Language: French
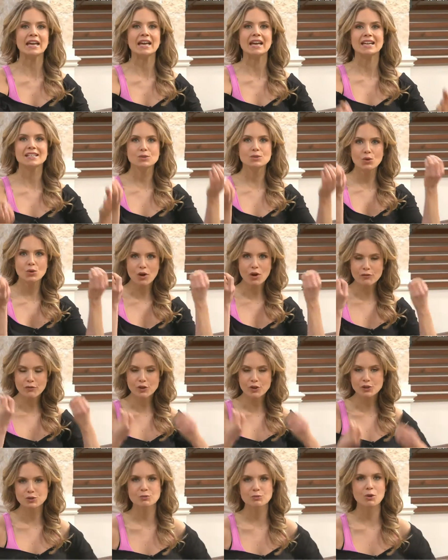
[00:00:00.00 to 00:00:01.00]
Et ce
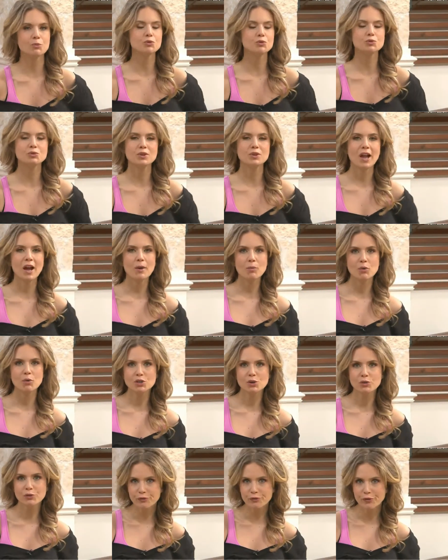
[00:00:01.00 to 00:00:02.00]
renforcement musculaire, moi j'en
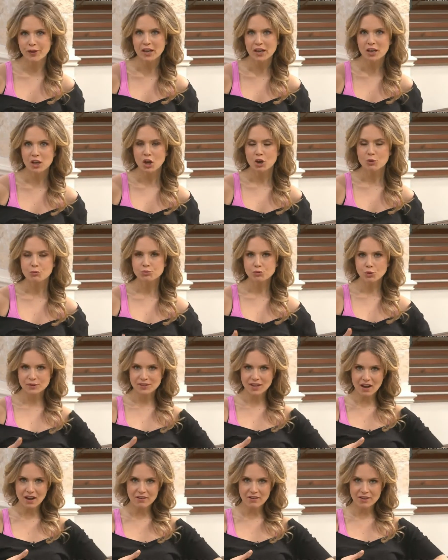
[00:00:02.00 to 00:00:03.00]
fais pour
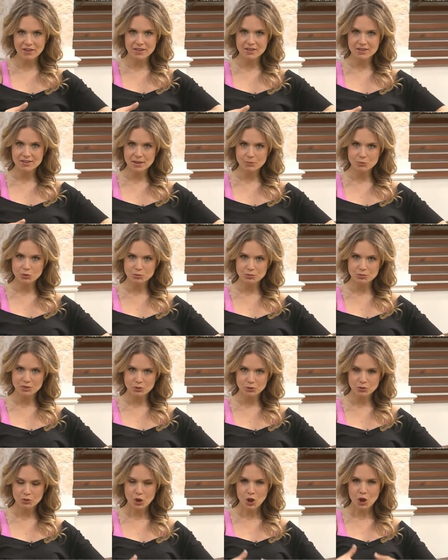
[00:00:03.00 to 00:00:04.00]
travailler les abdominaux,
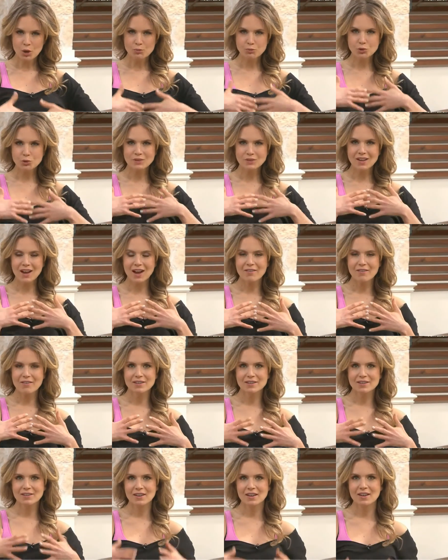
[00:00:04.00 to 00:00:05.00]
pour
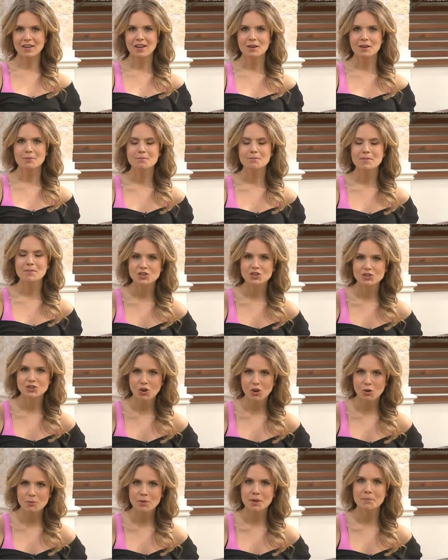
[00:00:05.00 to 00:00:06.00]
travailler mes jambes,
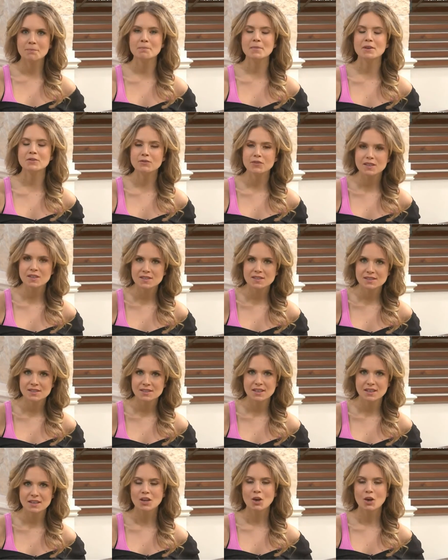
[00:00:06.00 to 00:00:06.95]
mes fessiers.